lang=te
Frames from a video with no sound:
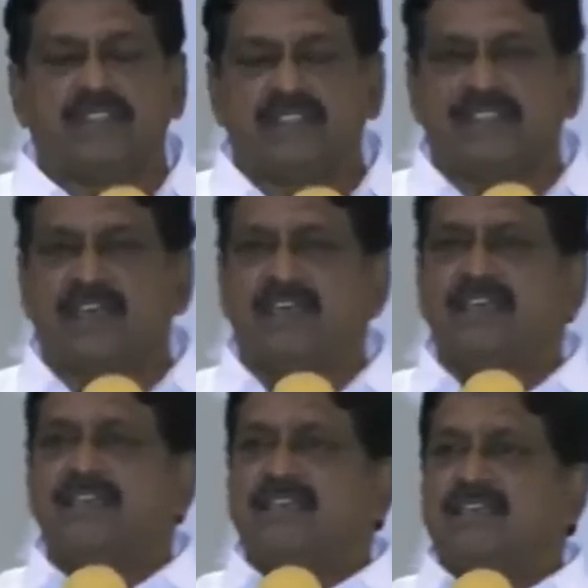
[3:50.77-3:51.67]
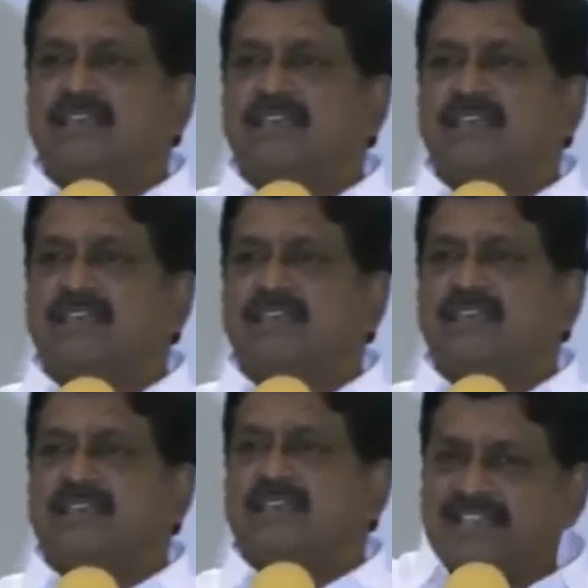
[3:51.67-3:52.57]
బాధ్యత
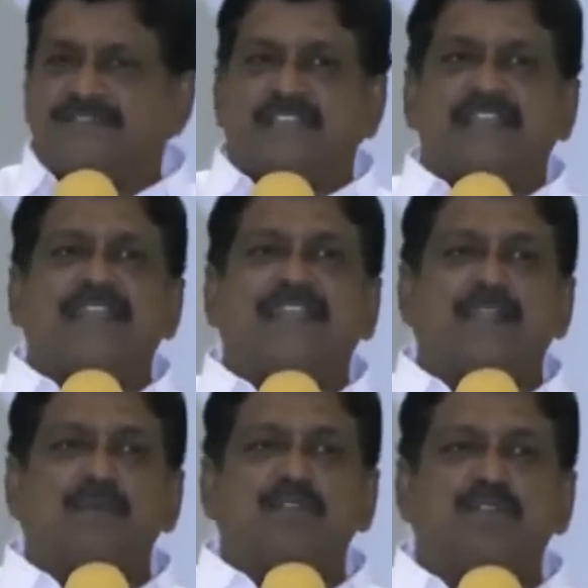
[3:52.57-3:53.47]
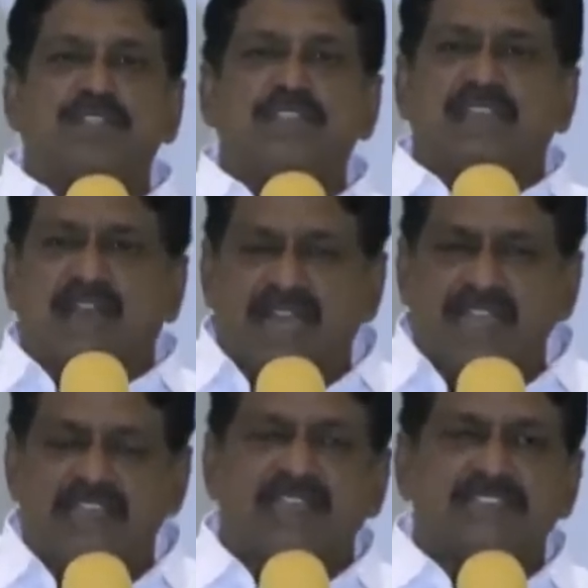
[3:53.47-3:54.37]
చీఫ్ సెక్రటరీ మీద ఉంటుంది
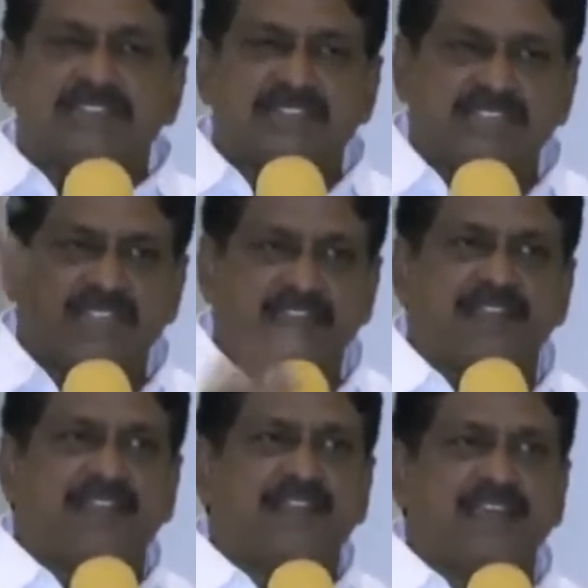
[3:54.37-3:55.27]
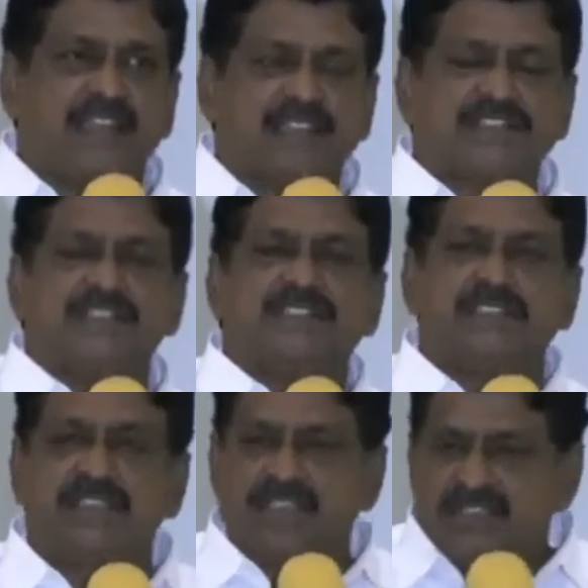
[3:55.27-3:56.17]
ఆయన కన్సర్న్ సెక్రటరీకి డైరెక్షన్ ఇచ్చి
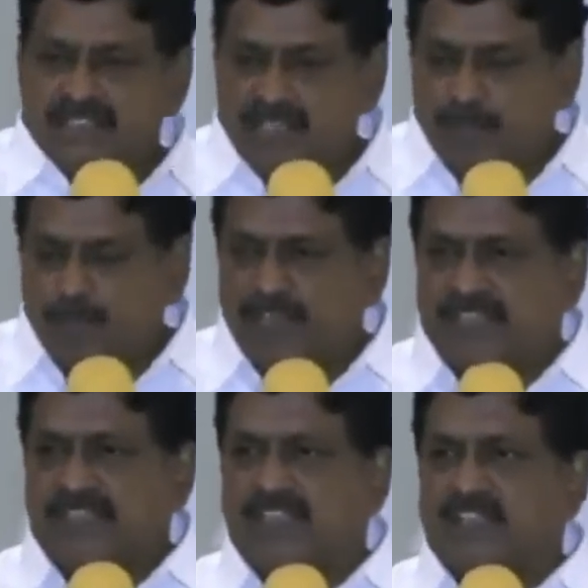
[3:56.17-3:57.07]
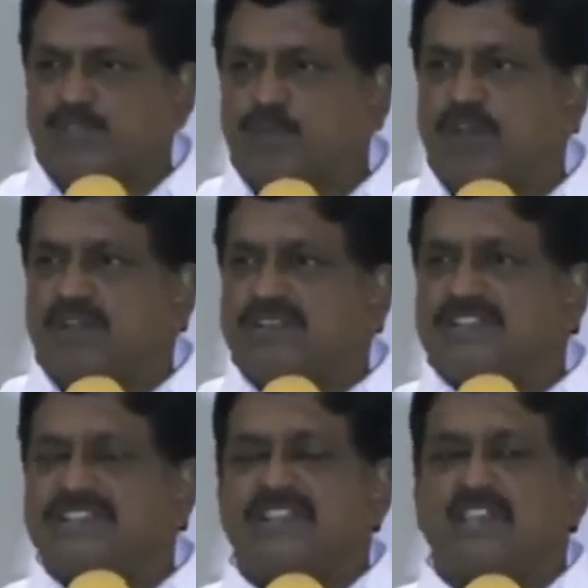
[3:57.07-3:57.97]
ఎప్పుడైతే ఎస్ఓ
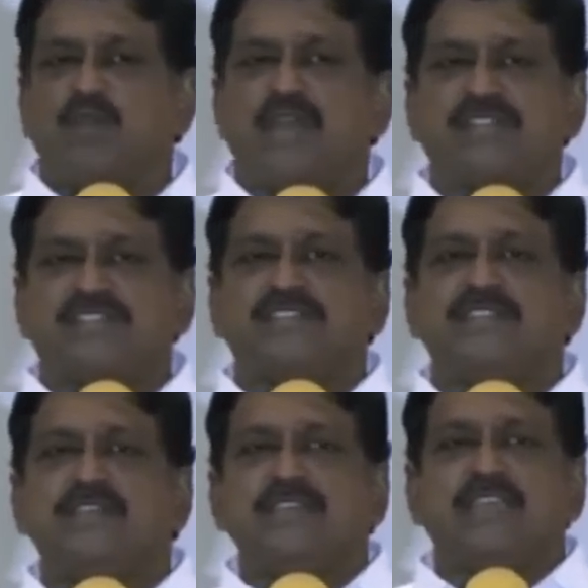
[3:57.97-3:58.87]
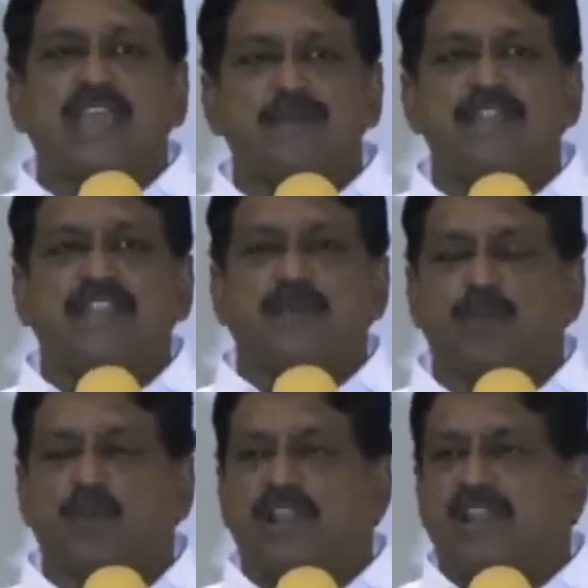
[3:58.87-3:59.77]
దిస్ రిక్వైర్స్ క్యాబినెట్
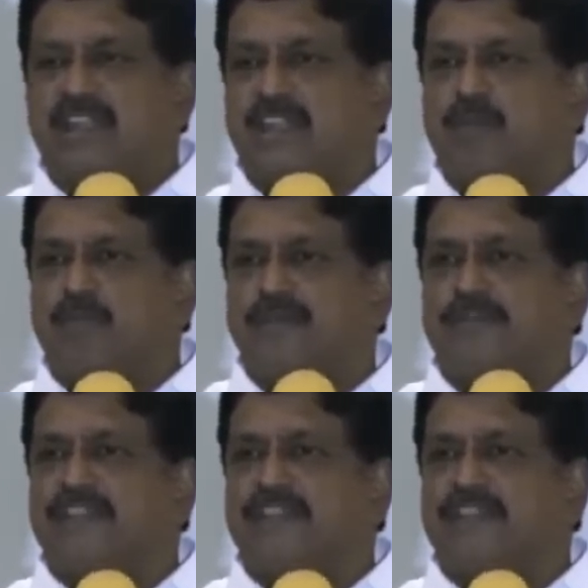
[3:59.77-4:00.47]
అప్రూవల్ అని అంటే పుట్